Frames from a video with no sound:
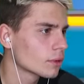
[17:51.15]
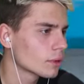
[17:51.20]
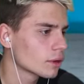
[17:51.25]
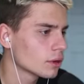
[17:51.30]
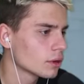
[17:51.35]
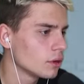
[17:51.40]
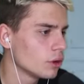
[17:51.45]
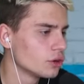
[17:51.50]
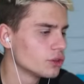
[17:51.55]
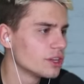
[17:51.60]

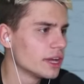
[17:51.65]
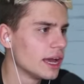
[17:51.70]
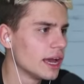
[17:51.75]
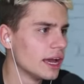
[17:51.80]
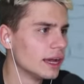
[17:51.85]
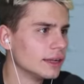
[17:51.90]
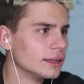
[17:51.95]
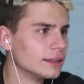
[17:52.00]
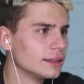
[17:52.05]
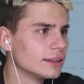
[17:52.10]
Gdzie o
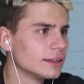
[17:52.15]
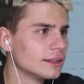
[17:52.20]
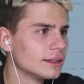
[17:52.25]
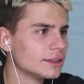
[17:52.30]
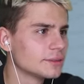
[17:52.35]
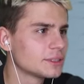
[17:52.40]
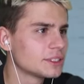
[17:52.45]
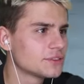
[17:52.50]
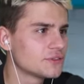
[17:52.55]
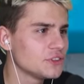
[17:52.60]
jesteś? Nie.
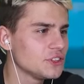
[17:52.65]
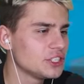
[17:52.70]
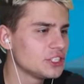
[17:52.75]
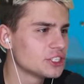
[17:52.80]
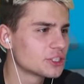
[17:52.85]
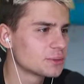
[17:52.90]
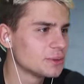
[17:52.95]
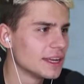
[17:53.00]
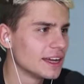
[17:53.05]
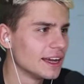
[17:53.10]

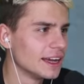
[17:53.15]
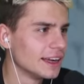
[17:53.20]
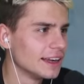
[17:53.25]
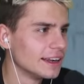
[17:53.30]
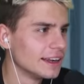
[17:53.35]
widzisz mnie!